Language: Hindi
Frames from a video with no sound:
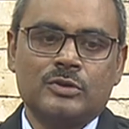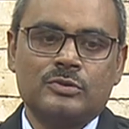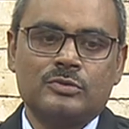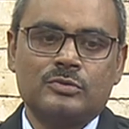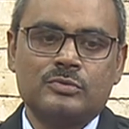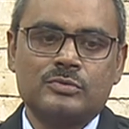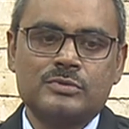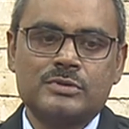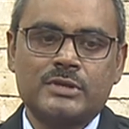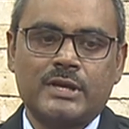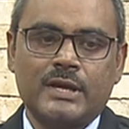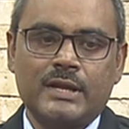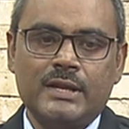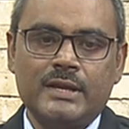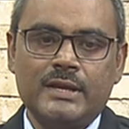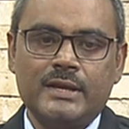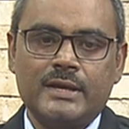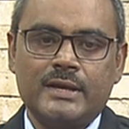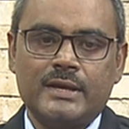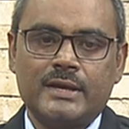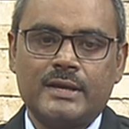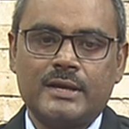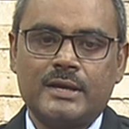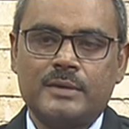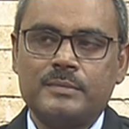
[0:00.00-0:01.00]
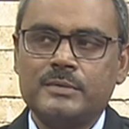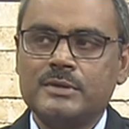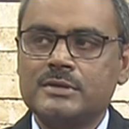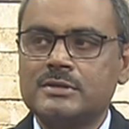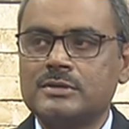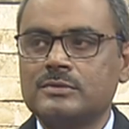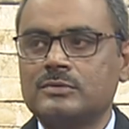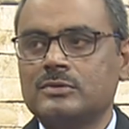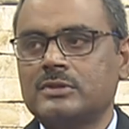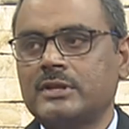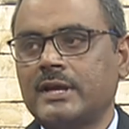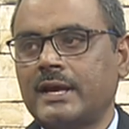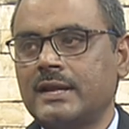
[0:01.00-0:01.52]
तो उसके लिए है अभी से
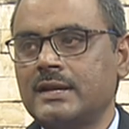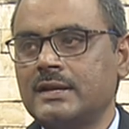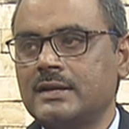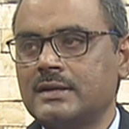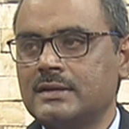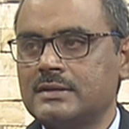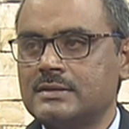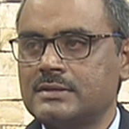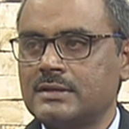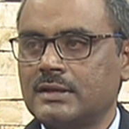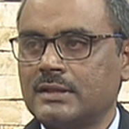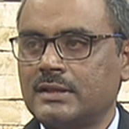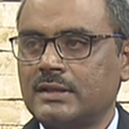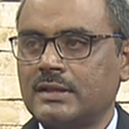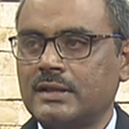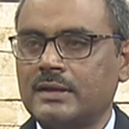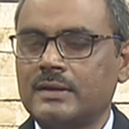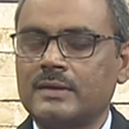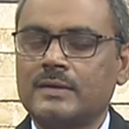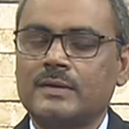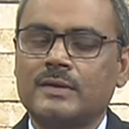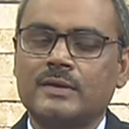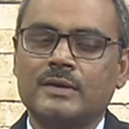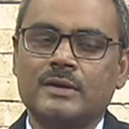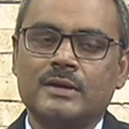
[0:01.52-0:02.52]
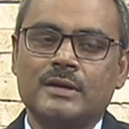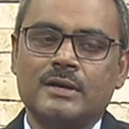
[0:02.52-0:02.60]
वो तैयारी कर सकते हैं